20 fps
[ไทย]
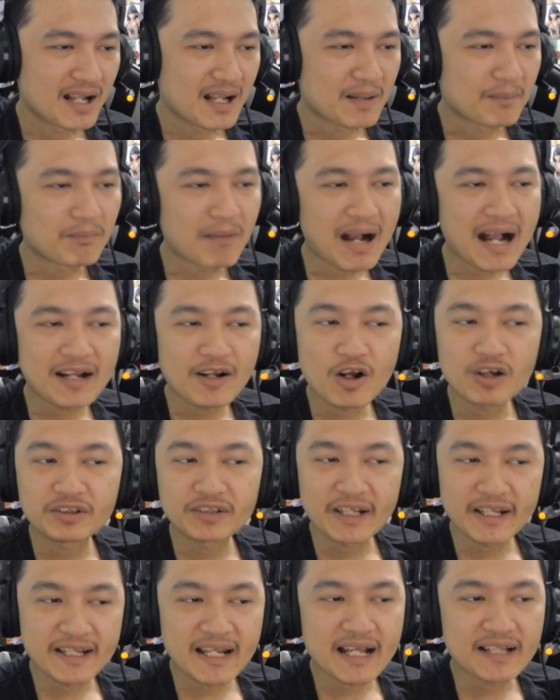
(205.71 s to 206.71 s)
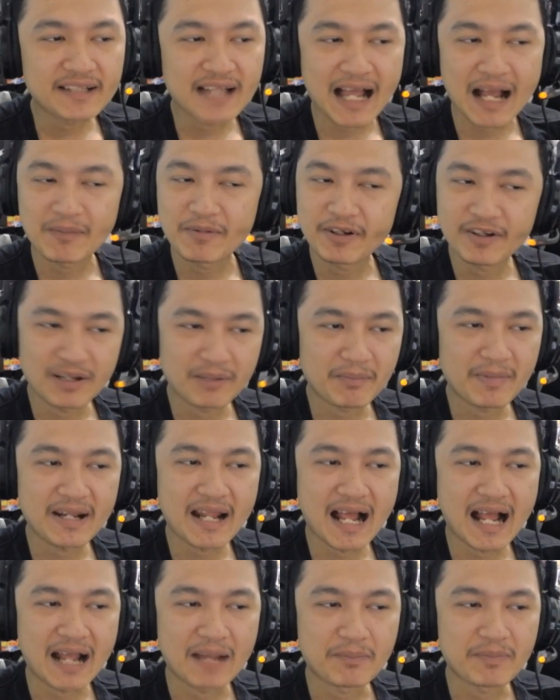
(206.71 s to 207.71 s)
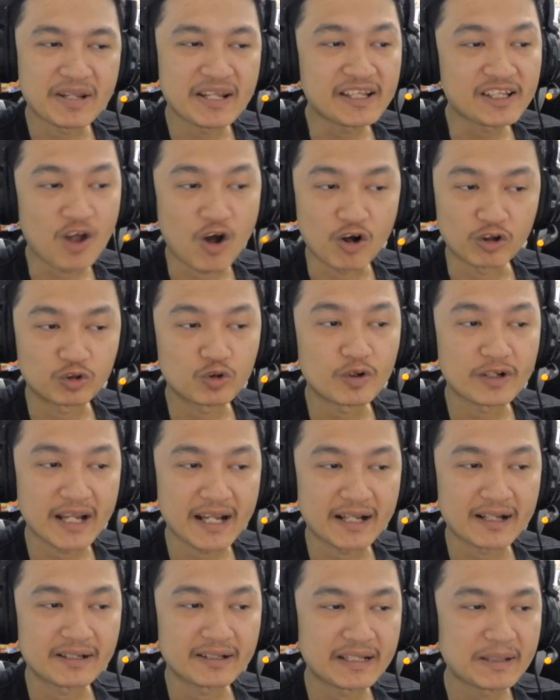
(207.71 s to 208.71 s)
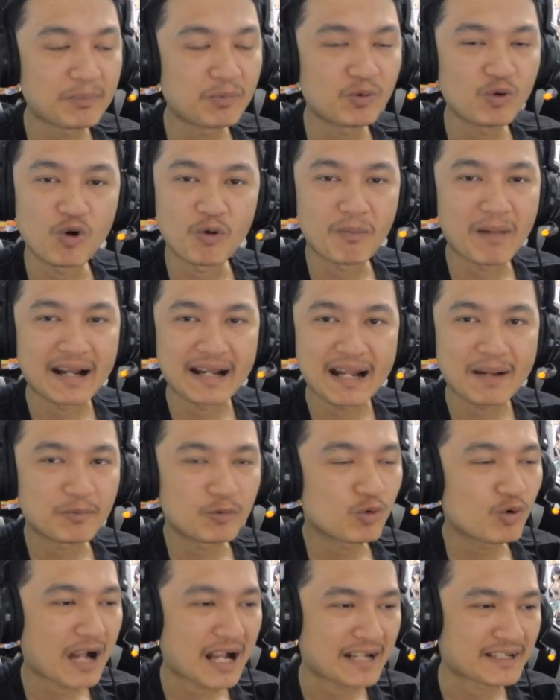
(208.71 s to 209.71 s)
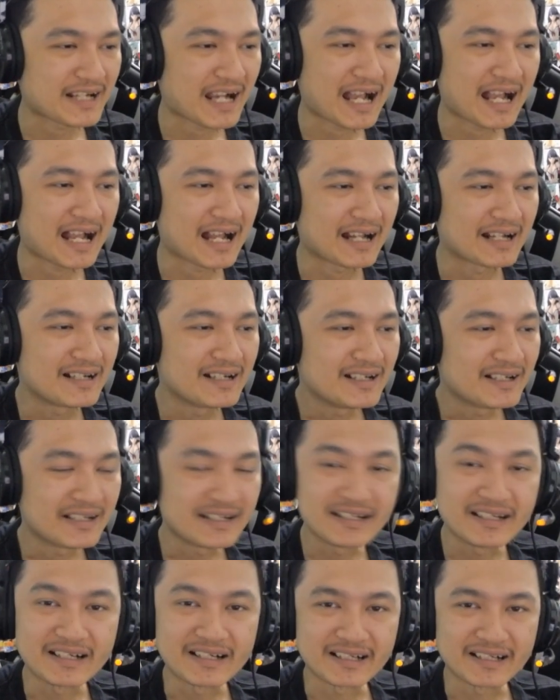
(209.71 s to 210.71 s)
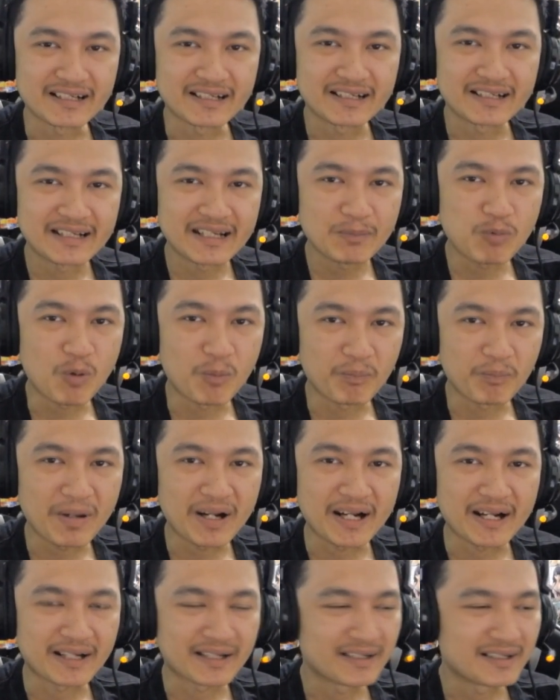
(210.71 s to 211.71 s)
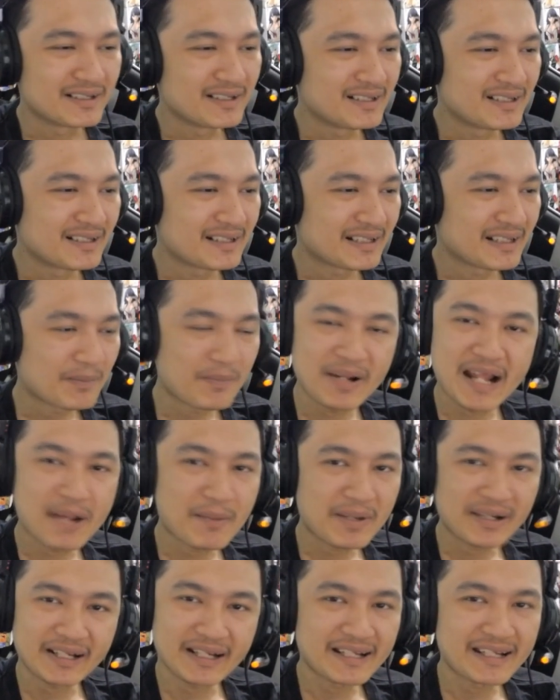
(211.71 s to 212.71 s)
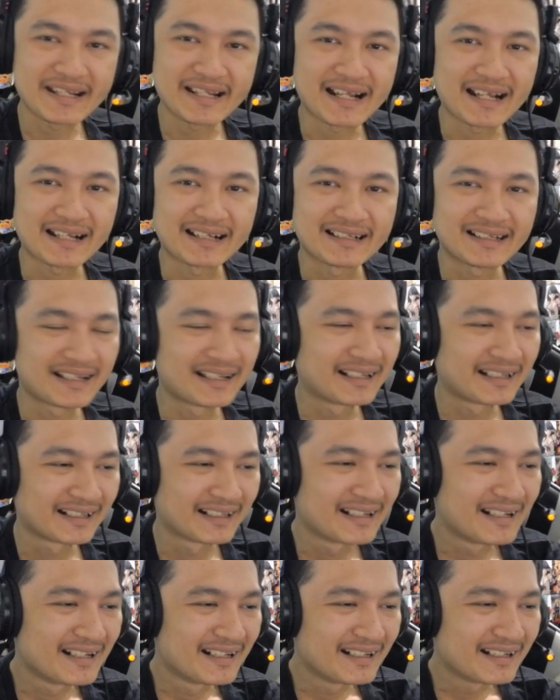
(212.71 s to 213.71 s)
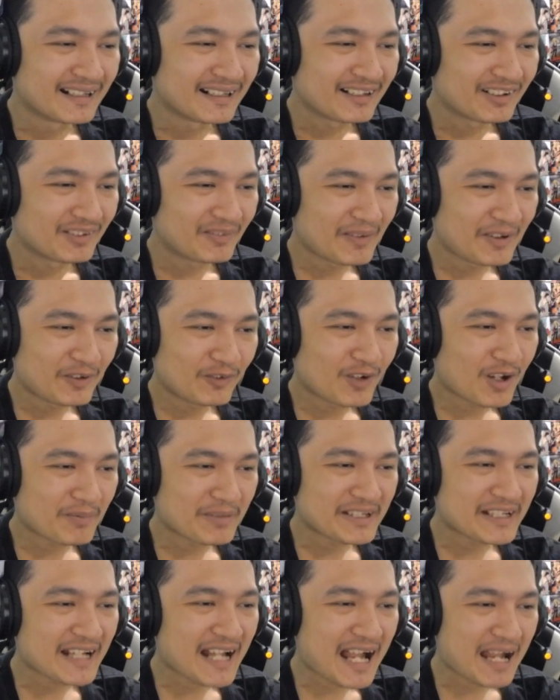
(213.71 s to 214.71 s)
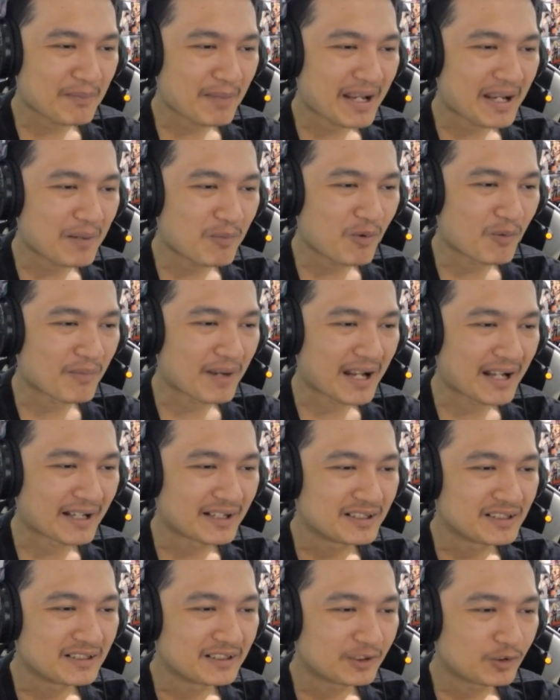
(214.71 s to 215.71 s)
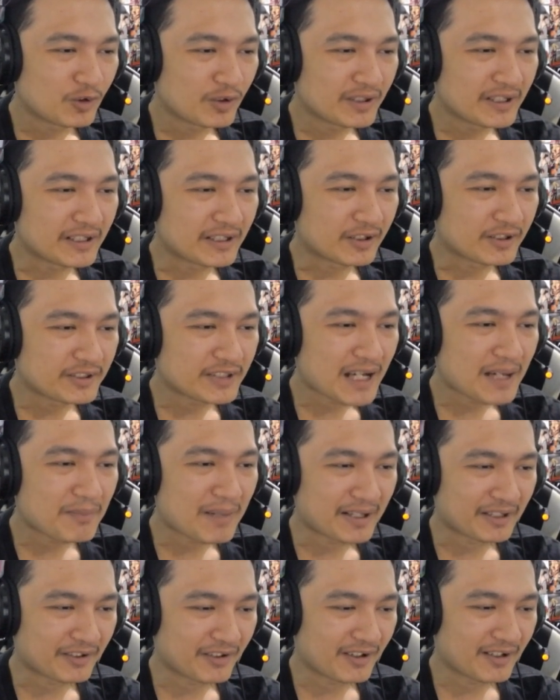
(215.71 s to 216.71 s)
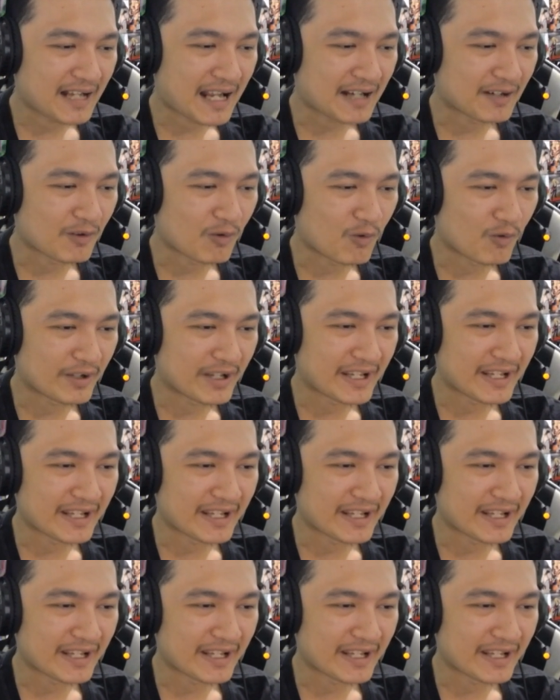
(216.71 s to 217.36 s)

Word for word: บาดอกไซยาสามที่ก็ยังไม่ได้ มี 2 ตัวเนี้ยที่โผล่มาแทบทุกกาชาอื่นที่ผมเปิดแต่ไม่ได้มันสักทีนะ ไม่รู้รอบนี้จะได้ไหมครับผมนะ ตัวอื่นก็ช่างมันก็แล้วกันโอเค